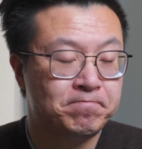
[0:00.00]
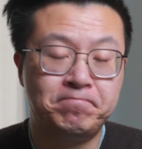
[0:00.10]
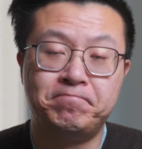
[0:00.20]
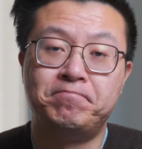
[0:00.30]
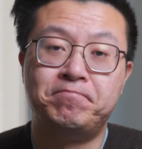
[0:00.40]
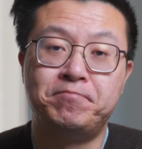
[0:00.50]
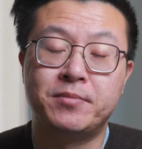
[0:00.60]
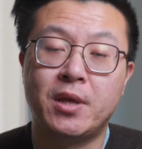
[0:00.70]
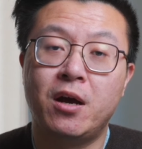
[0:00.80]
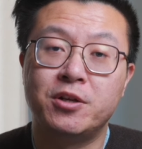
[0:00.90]
嗯，
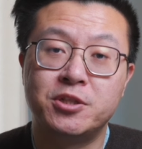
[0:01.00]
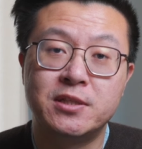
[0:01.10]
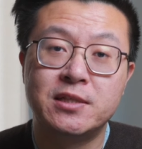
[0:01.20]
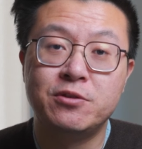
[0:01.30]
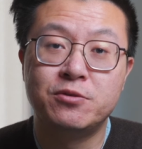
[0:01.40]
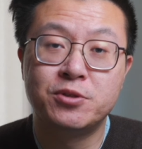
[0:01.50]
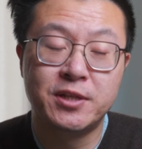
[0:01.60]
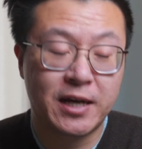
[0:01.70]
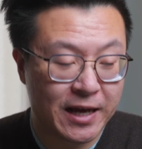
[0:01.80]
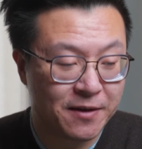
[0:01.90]
二十四英
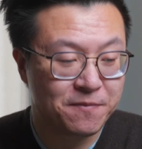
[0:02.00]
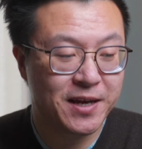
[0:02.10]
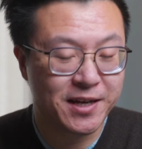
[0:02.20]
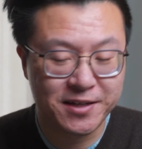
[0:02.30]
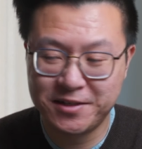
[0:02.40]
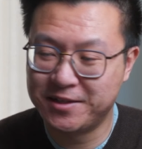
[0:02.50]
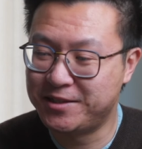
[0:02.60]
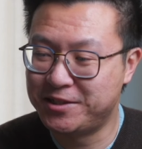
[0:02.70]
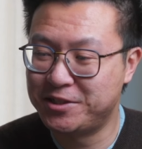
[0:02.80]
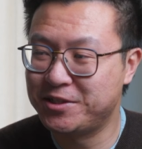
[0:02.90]
寸的 iMac，
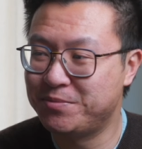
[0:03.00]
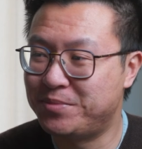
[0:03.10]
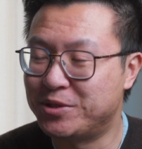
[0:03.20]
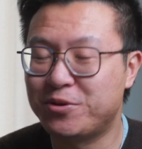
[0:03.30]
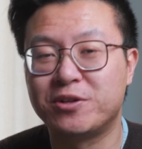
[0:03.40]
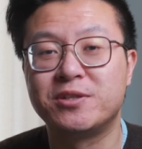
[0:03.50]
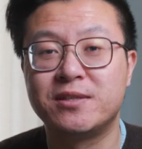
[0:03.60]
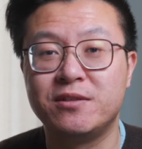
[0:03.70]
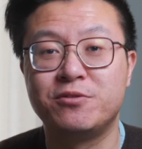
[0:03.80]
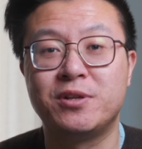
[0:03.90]
其实别说二十
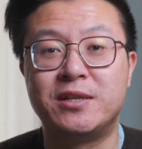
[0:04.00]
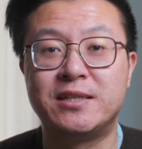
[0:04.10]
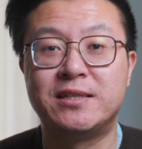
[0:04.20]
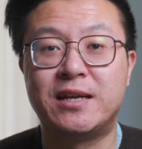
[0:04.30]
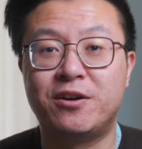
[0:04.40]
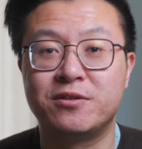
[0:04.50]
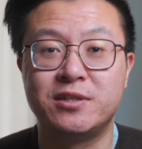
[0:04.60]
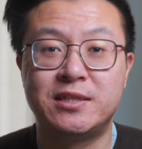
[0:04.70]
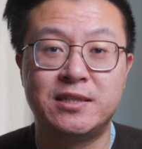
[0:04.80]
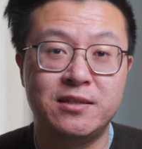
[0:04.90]
四英寸了，现在二十
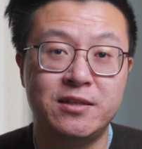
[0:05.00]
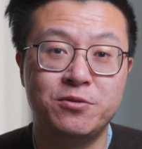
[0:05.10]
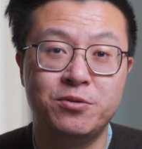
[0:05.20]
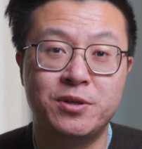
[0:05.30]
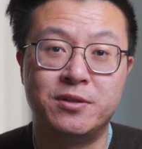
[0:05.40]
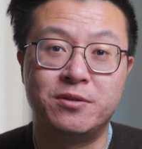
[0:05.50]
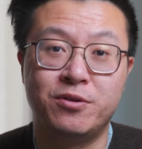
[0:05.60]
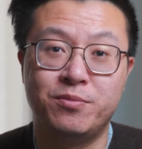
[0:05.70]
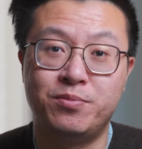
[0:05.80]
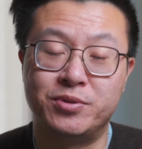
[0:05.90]
七英寸
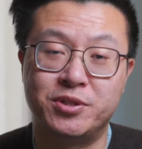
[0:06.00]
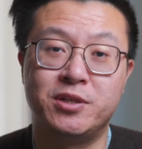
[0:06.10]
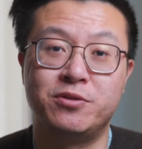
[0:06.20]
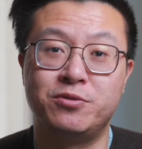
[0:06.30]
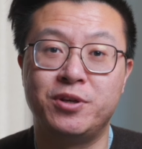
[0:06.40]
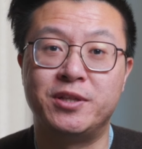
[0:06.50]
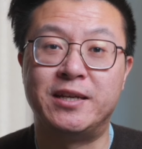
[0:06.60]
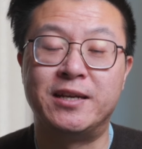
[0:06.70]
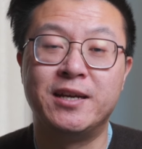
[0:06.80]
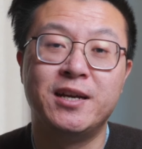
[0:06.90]
都不是很确定。